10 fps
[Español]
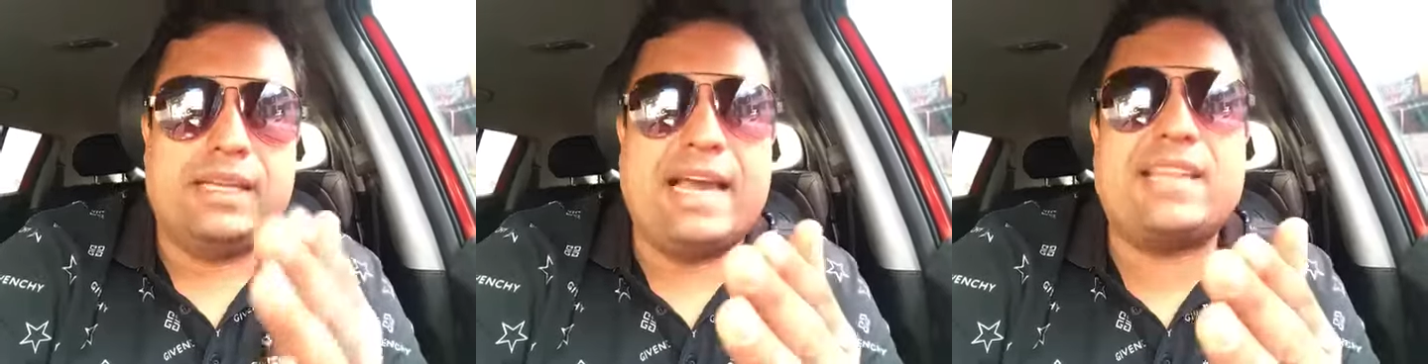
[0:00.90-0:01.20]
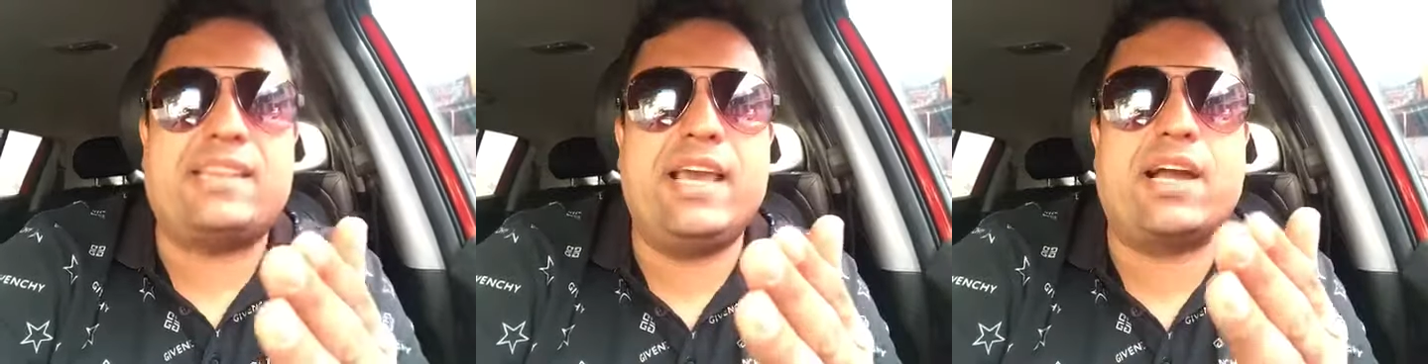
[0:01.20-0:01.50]

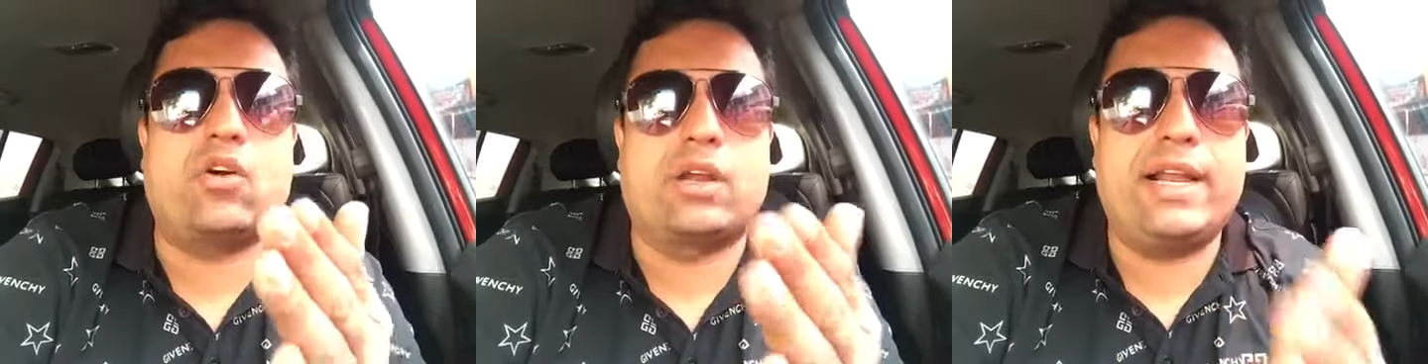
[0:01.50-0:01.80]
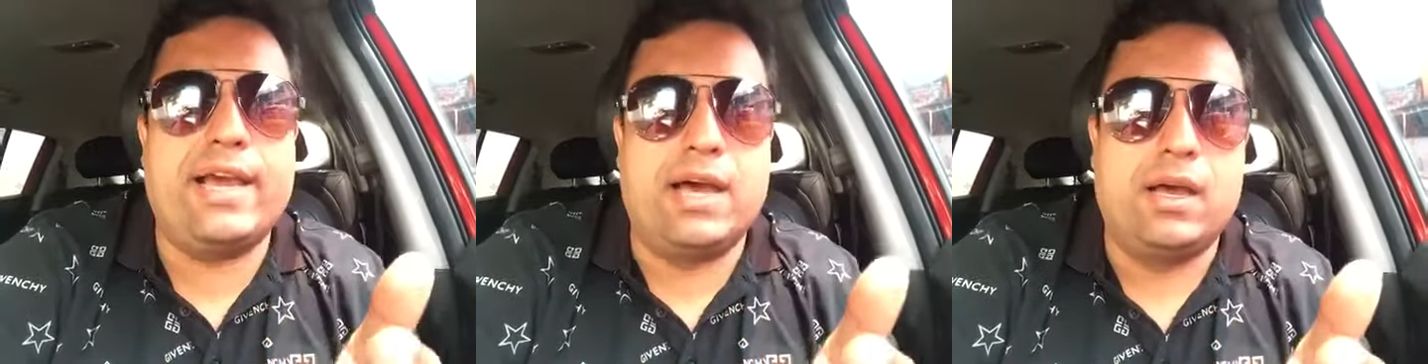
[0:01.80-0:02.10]
Katia
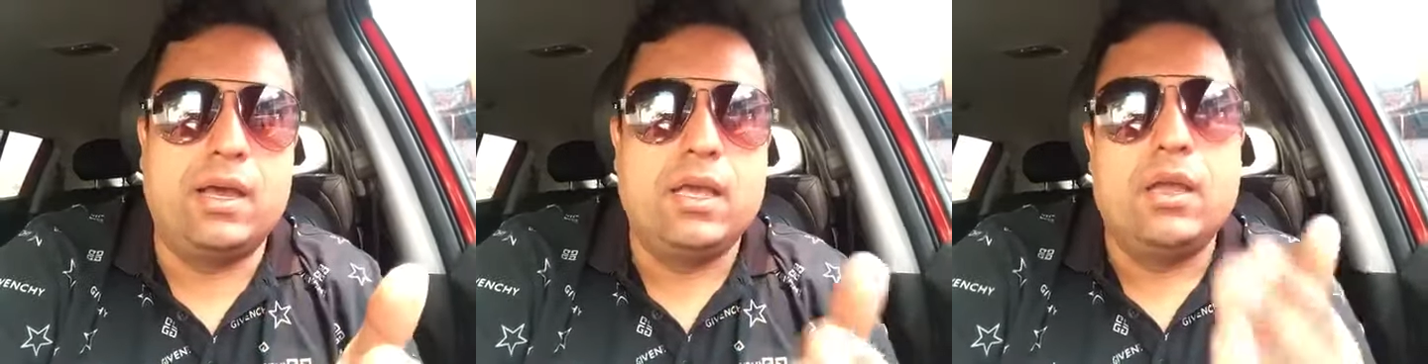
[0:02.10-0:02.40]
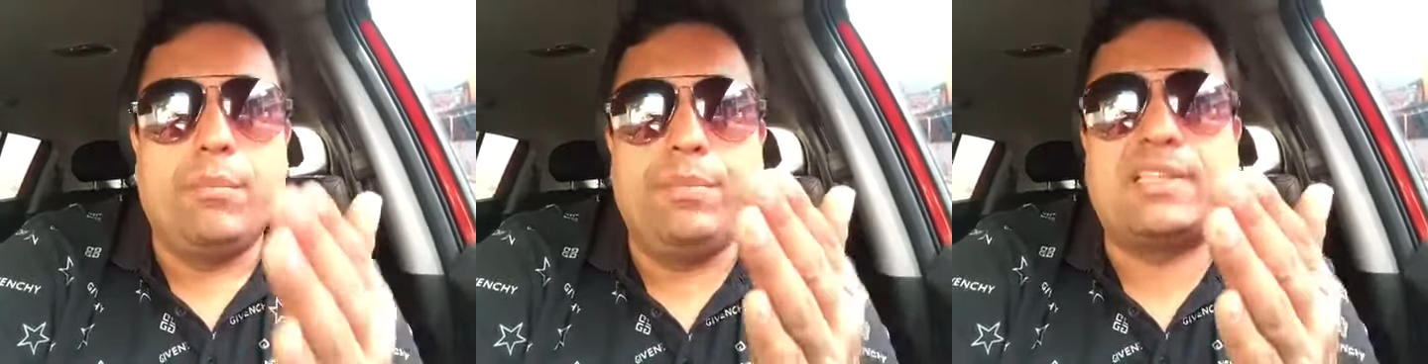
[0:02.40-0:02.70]
Correa,
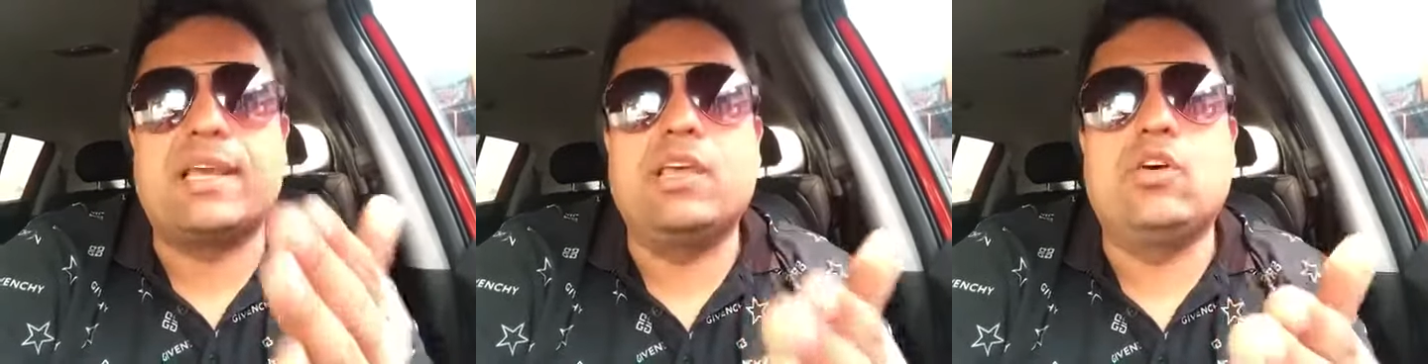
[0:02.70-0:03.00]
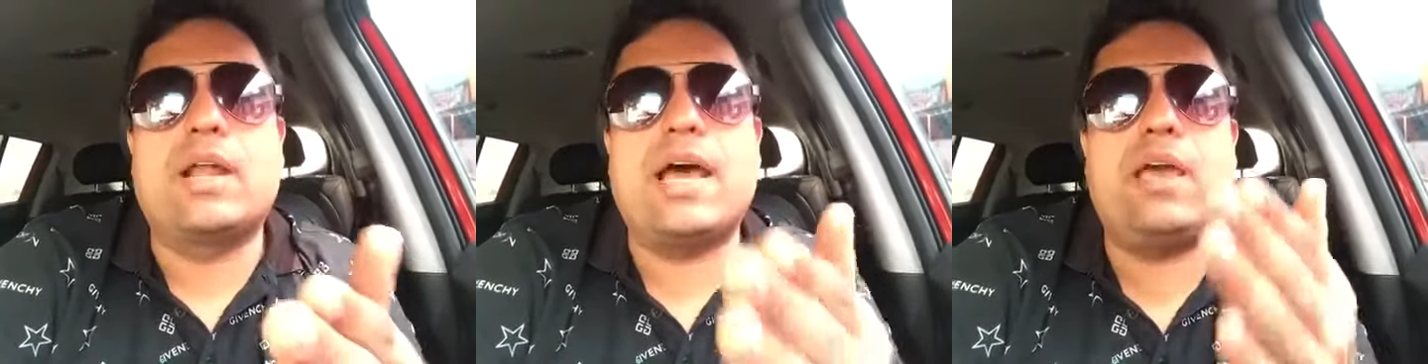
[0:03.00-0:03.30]
mi
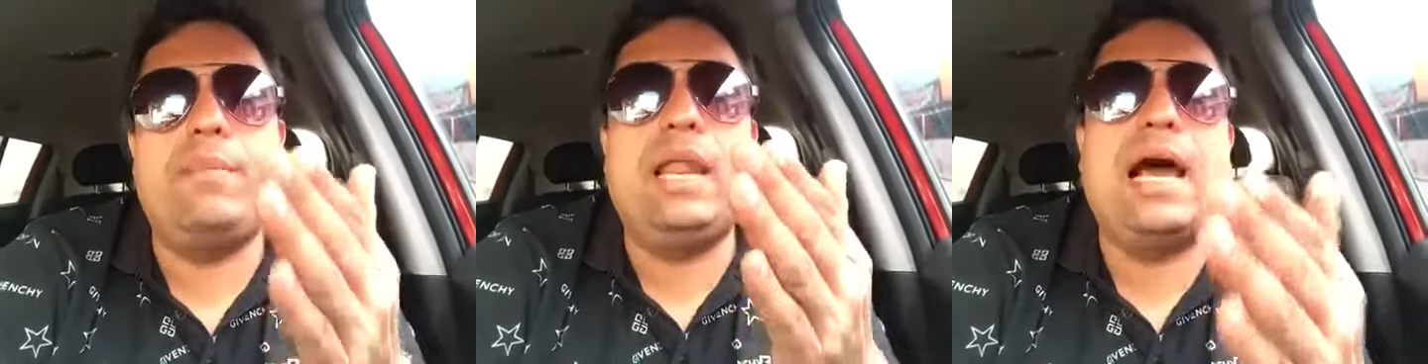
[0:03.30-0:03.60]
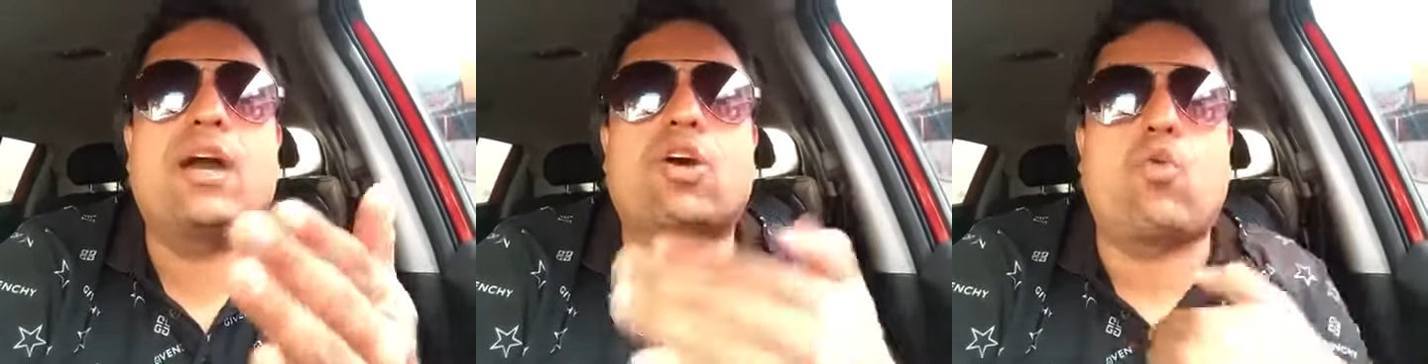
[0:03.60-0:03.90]
seguidora en
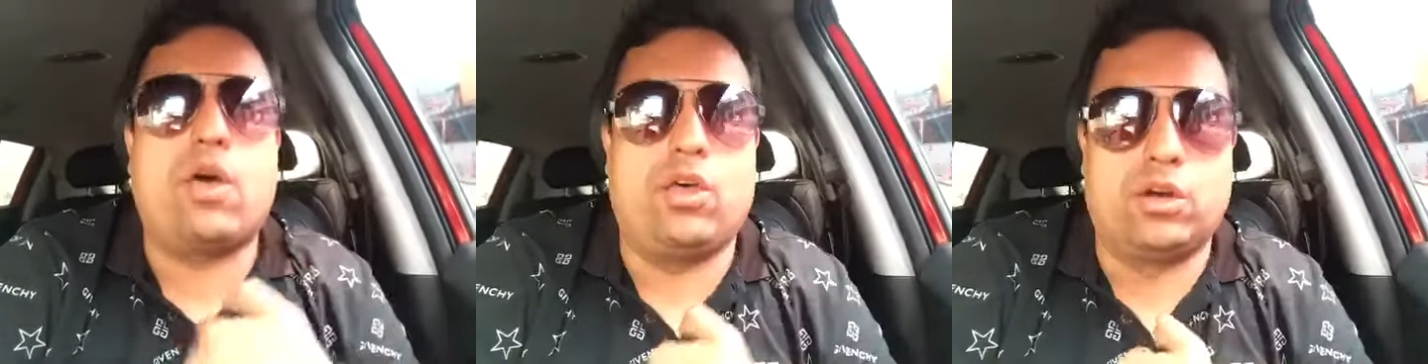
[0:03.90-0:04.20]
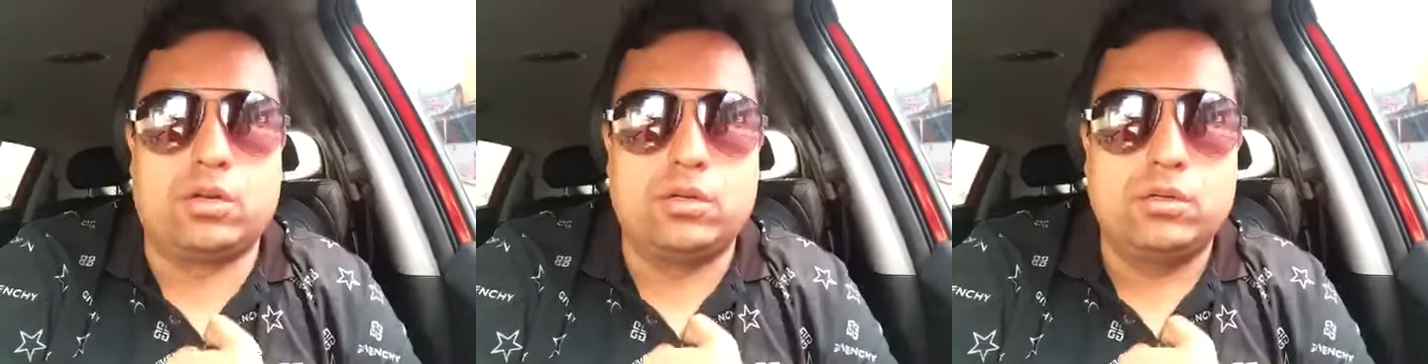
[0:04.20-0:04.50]
Milagro
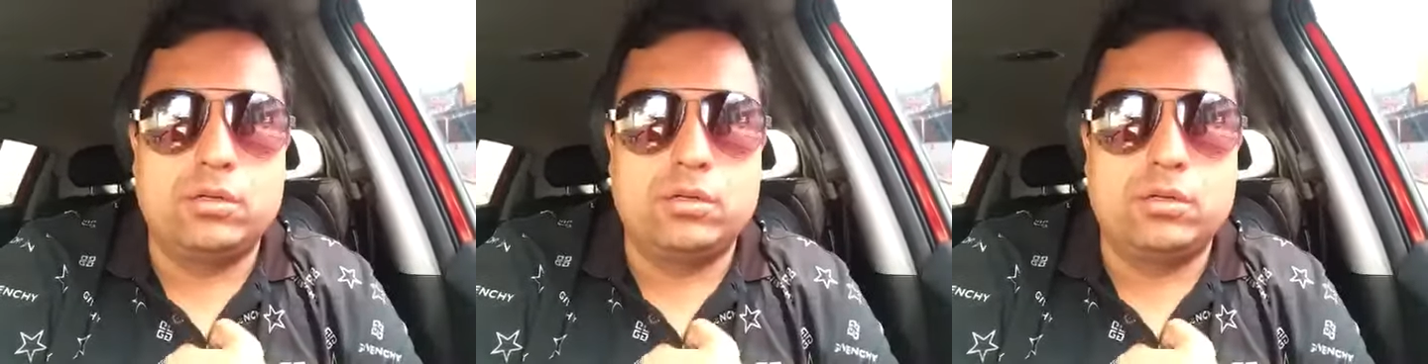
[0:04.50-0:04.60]
Ecuador.